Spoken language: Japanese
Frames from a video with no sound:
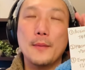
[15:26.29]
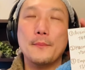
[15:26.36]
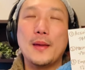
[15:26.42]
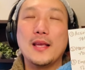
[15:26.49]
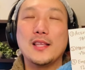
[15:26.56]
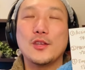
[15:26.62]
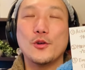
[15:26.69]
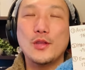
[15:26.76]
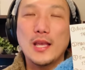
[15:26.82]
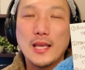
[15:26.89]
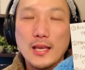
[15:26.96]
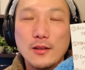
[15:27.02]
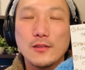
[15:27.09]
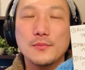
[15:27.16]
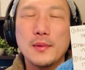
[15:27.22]
勉強で
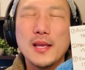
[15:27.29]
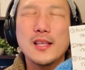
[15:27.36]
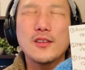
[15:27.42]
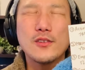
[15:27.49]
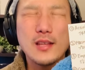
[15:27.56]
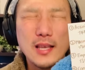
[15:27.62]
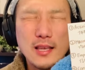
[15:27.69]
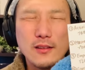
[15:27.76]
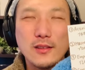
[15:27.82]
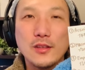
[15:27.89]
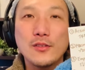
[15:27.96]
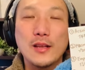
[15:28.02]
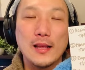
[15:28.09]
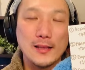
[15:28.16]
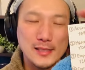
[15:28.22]
きる、勉強できるって
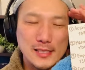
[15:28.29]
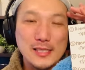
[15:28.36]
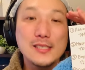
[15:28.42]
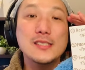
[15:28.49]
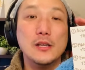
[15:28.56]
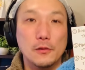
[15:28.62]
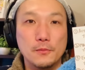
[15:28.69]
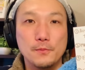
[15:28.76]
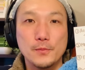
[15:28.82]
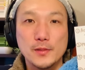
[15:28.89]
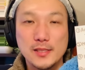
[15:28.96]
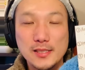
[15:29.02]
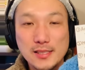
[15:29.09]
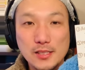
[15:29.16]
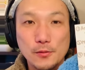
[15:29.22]
いうふうに信じる、
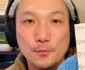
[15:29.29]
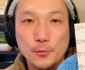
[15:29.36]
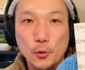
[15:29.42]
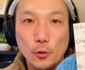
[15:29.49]
信じる。